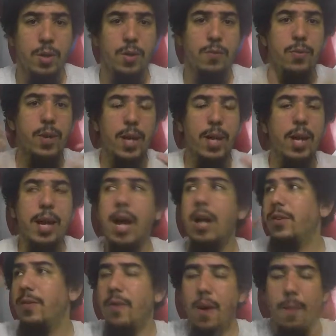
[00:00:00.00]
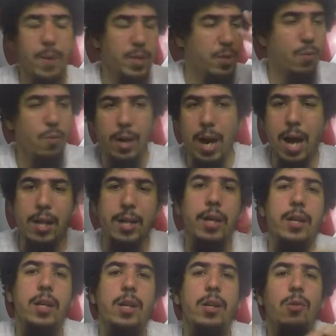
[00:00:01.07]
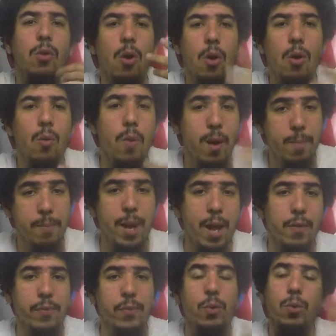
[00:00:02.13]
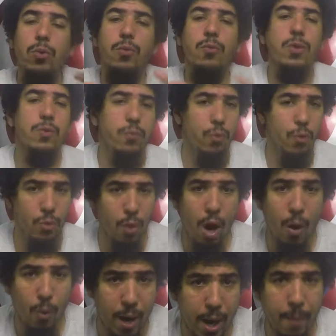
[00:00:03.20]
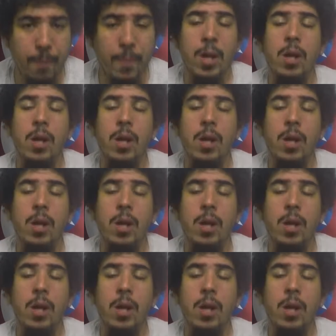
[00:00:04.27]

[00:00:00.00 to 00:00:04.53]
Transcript: Fique ligado que vai aparecer um card aqui logo em breve quando o vídeo for ao ar.